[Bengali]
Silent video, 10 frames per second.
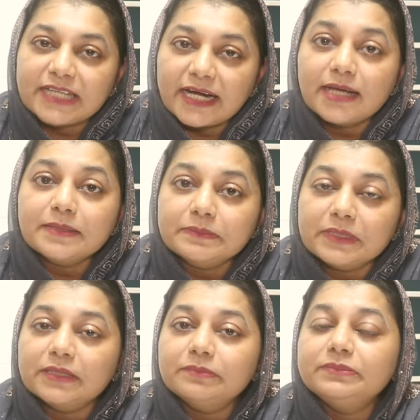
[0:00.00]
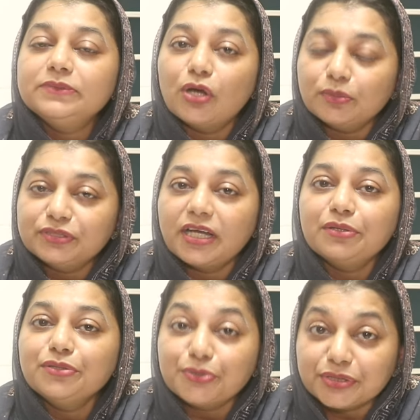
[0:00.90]
যারা
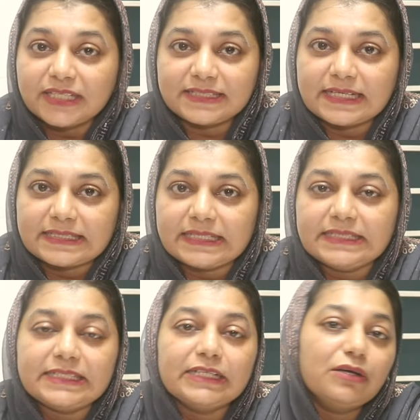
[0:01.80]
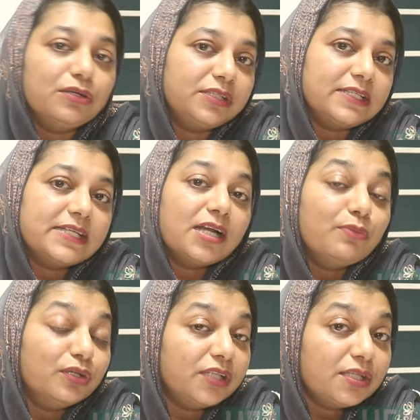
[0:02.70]
গর্ভধারণ করতে চাচ্ছেন যে অর্থাৎ যারা
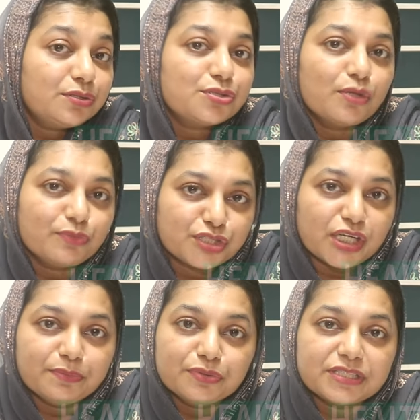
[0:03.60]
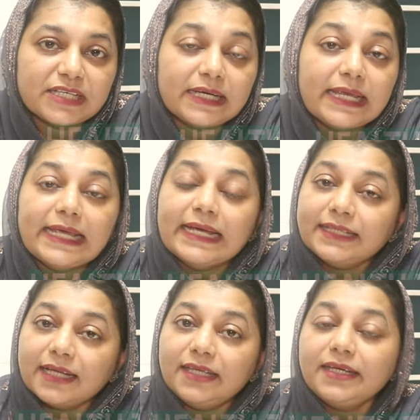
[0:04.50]
বন্ধাত্ম সমস্যায় ভুগছেন
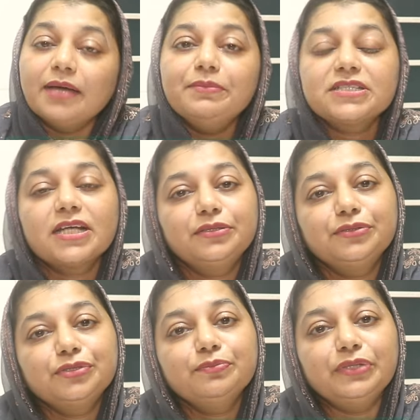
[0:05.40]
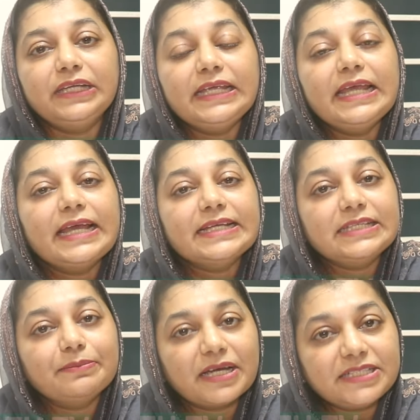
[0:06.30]
তাদেরকে আমরা সাধারণত বলি
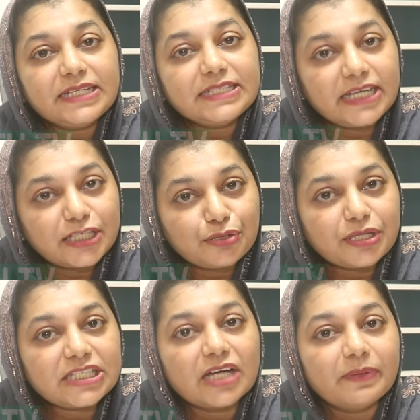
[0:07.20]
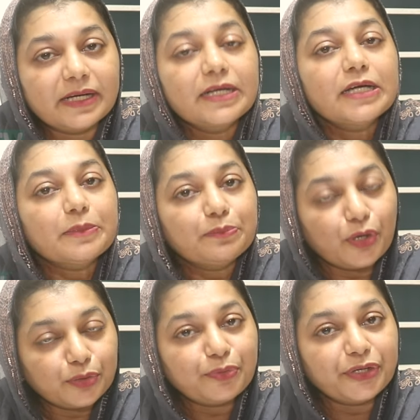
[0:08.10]
যে মাসিক শেষ হয়ে যাবার
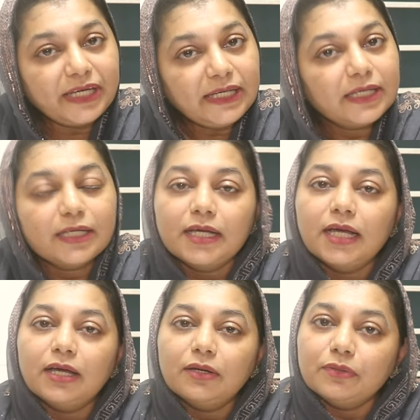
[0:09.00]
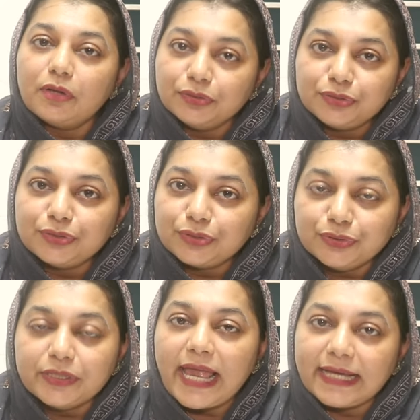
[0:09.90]
পরপরই অন্তত
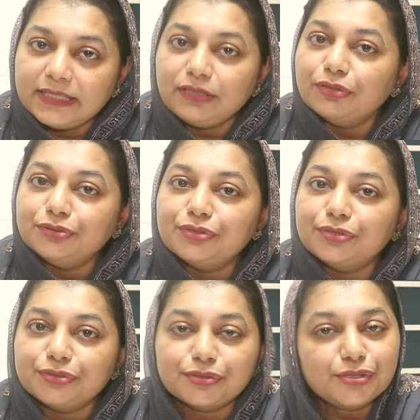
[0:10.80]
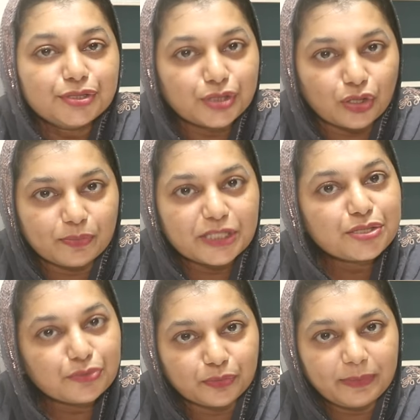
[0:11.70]
একদিন অন্তর অন্তর সহবাস
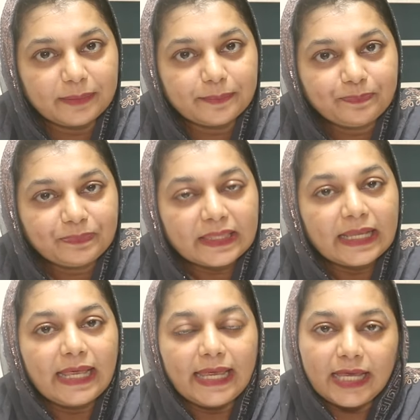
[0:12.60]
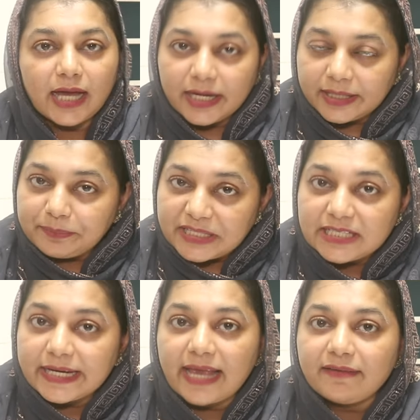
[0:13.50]
করবেন আর
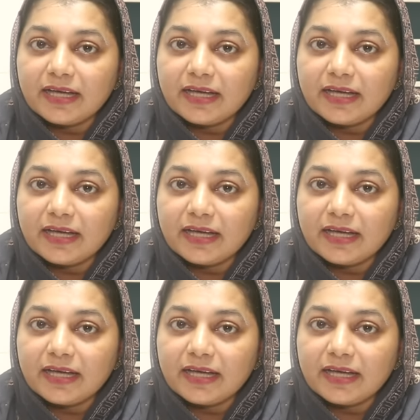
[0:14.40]
বেশি খেয়াল